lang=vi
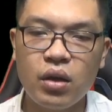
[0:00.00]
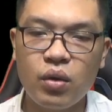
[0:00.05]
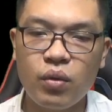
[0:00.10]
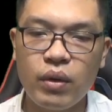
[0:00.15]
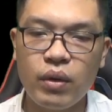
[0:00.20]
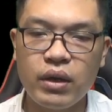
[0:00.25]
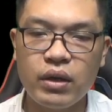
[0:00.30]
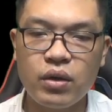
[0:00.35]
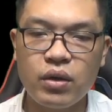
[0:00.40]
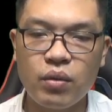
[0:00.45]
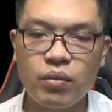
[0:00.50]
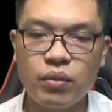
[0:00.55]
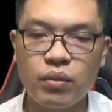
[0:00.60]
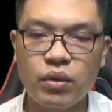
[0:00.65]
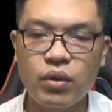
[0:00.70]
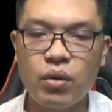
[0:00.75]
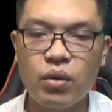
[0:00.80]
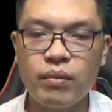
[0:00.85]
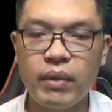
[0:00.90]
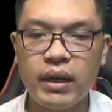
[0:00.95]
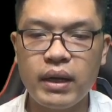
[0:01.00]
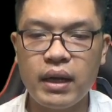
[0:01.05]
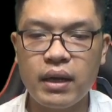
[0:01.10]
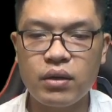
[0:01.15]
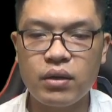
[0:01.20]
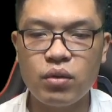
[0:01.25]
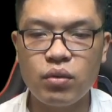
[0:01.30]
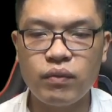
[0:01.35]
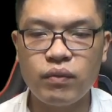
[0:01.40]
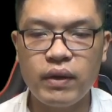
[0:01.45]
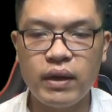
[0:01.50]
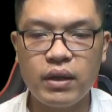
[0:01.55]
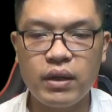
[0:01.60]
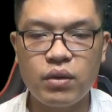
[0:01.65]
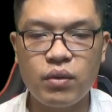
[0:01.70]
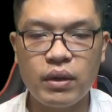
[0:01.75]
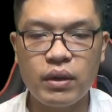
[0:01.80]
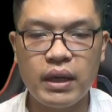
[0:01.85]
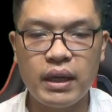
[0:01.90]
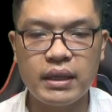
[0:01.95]
Cuối cùng cũng may là tu vi
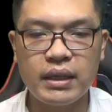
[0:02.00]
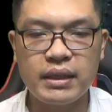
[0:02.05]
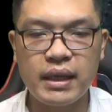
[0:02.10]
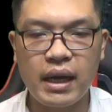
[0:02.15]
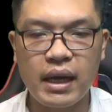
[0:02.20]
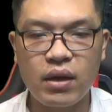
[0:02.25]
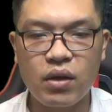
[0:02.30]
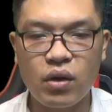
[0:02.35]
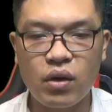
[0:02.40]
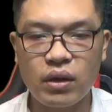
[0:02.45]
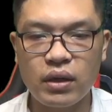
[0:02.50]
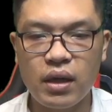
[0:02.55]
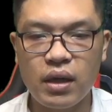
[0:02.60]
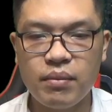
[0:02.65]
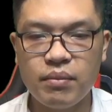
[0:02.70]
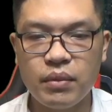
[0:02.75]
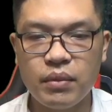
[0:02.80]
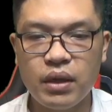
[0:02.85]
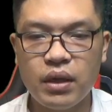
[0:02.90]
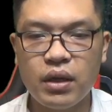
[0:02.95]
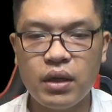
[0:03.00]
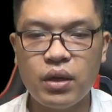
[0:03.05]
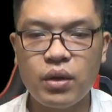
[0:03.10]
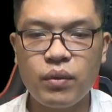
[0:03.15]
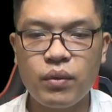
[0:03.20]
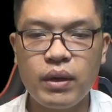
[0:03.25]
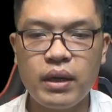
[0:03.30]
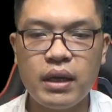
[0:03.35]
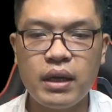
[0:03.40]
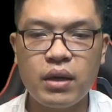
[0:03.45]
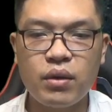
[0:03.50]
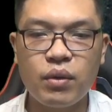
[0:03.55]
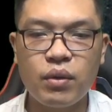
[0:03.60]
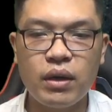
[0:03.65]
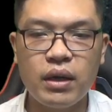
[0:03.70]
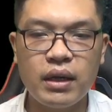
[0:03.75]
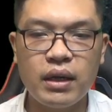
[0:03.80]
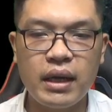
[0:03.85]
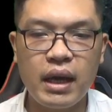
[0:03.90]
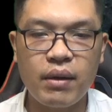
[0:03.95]
của Ninh dạ còn thấp, uy lực của
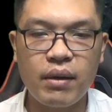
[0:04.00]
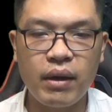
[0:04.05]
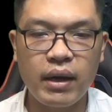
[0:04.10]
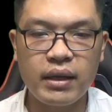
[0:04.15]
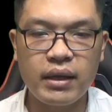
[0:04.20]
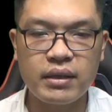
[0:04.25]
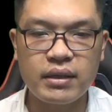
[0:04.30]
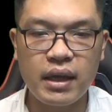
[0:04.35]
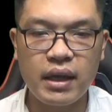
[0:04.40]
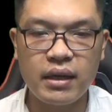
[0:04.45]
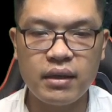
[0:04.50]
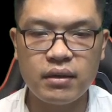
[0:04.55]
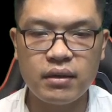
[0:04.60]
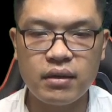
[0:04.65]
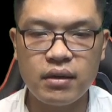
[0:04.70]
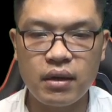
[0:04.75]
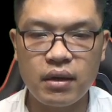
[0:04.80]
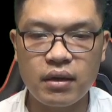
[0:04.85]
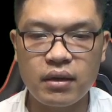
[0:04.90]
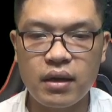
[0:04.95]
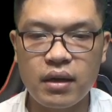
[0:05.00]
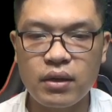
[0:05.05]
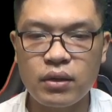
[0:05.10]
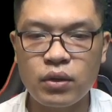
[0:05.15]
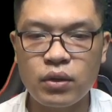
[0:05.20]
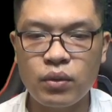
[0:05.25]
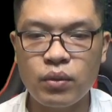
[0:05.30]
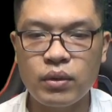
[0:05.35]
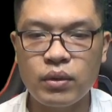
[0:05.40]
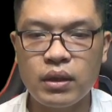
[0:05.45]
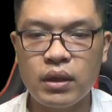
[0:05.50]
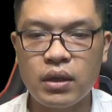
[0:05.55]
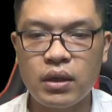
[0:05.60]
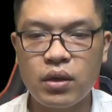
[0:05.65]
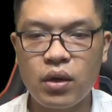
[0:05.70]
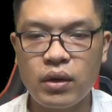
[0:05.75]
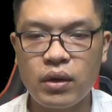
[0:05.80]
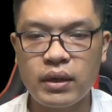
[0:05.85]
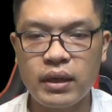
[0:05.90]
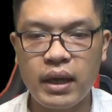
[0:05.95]
lưỡi đao ánh sáng được ngừng tụ
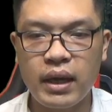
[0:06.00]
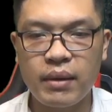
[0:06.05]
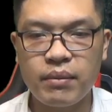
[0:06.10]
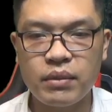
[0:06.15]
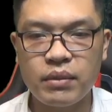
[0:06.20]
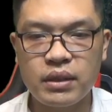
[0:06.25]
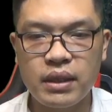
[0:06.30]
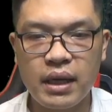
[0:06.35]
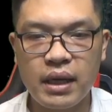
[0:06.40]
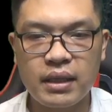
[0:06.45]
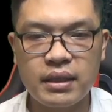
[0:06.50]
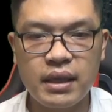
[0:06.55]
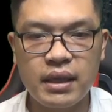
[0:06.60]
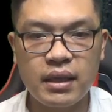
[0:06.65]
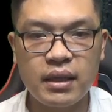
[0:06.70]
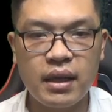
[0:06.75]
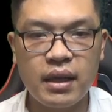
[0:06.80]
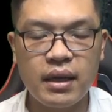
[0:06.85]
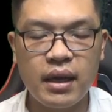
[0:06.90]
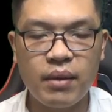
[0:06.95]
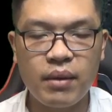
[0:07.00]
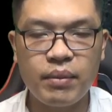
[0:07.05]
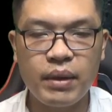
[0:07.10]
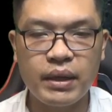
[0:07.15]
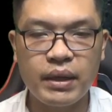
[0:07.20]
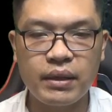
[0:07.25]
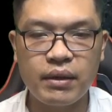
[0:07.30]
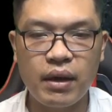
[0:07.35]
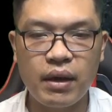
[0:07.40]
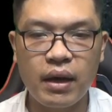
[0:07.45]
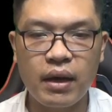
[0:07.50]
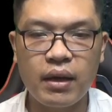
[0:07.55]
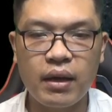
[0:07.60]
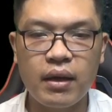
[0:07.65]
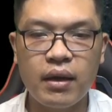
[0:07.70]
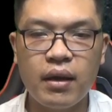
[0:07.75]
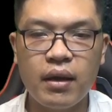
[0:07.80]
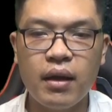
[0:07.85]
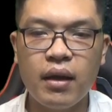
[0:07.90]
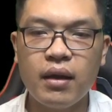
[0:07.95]
còn kém xa sát thân đao bình thường.
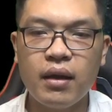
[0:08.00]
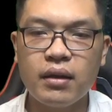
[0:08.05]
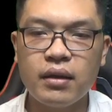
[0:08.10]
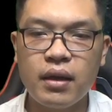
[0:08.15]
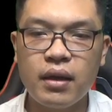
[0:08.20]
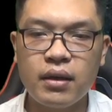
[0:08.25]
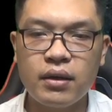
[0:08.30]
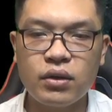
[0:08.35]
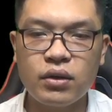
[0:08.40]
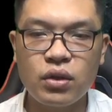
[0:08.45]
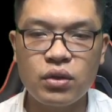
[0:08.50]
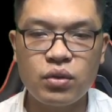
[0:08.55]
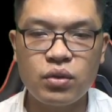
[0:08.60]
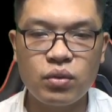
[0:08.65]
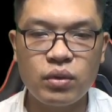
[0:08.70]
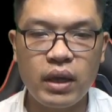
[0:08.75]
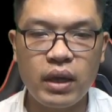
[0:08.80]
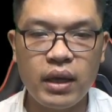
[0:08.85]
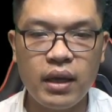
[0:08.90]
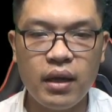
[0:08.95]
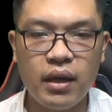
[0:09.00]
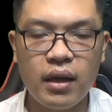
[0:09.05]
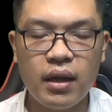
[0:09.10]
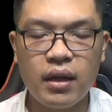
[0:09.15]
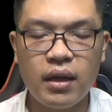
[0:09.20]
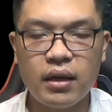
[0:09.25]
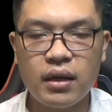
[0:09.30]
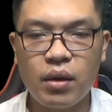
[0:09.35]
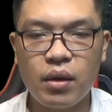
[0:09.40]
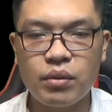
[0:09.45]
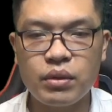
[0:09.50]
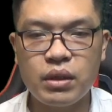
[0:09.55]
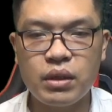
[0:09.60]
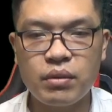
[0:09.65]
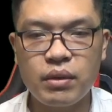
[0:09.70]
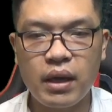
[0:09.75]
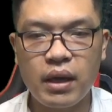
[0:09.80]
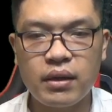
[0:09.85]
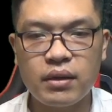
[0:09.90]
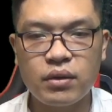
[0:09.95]
Nhưng cho dù thế, Khổng Triều
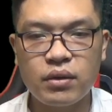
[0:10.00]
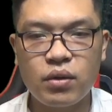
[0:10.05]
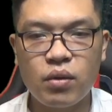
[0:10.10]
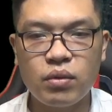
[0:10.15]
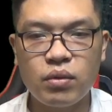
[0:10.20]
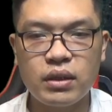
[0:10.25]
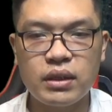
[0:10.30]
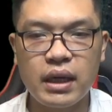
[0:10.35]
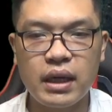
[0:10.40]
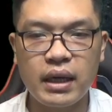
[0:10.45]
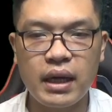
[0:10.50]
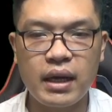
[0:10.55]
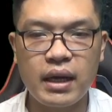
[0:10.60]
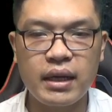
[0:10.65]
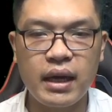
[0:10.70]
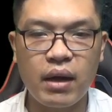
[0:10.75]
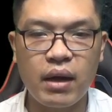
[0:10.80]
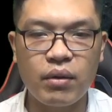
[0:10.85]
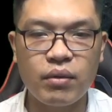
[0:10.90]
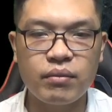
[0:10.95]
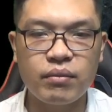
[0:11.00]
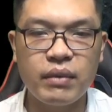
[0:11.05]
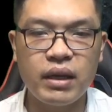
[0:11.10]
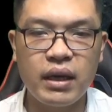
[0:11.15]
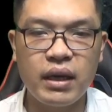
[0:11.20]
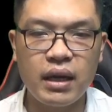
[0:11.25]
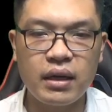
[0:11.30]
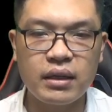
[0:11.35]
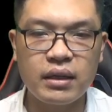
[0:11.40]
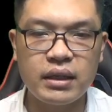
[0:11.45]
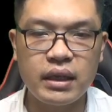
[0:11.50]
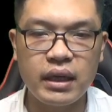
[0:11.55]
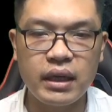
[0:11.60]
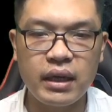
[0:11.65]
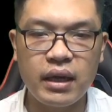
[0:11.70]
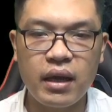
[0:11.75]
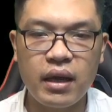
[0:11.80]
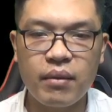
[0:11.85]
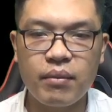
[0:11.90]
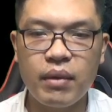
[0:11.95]
Thăng cũng chẳng khác nào bị lăng trì,
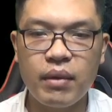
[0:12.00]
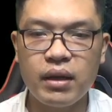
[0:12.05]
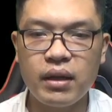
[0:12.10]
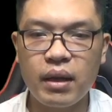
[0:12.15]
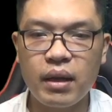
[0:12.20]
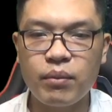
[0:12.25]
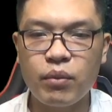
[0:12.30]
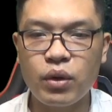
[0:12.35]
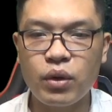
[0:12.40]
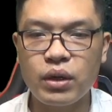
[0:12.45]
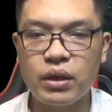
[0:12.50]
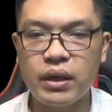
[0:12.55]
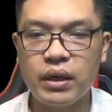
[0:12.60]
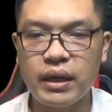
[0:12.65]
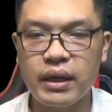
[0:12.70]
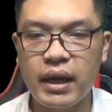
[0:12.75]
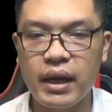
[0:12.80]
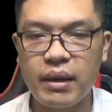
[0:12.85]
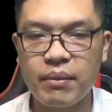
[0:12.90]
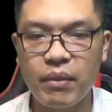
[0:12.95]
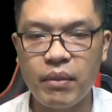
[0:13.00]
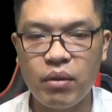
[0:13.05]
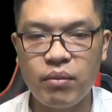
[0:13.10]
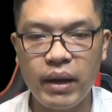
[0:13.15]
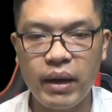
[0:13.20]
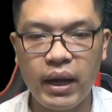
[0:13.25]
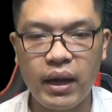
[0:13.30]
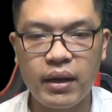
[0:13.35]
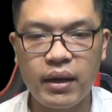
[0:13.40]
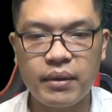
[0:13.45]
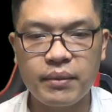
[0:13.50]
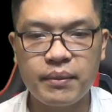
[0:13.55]
biến thành một người đầy máu me.